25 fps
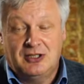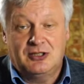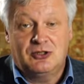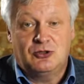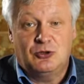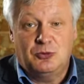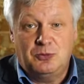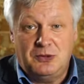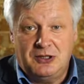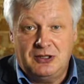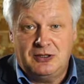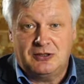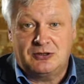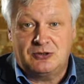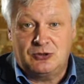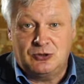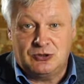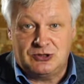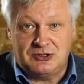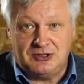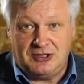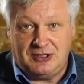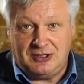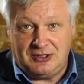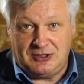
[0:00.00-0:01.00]
Но мало кто
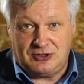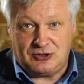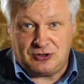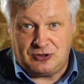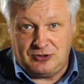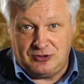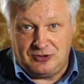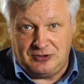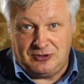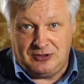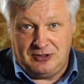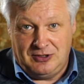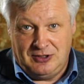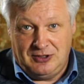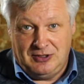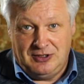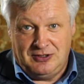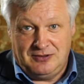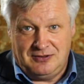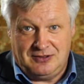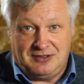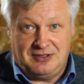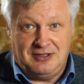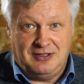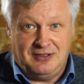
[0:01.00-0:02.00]
знает, что
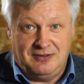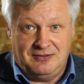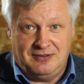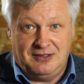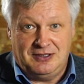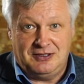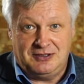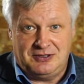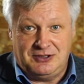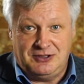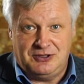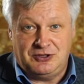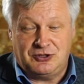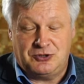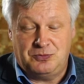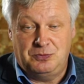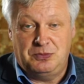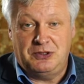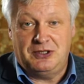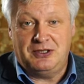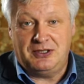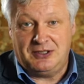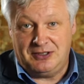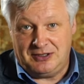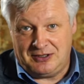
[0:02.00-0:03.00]
Виталий Валентинович
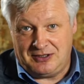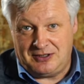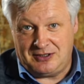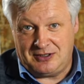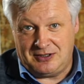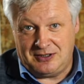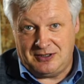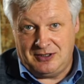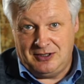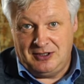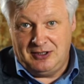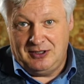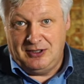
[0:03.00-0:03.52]
Бианки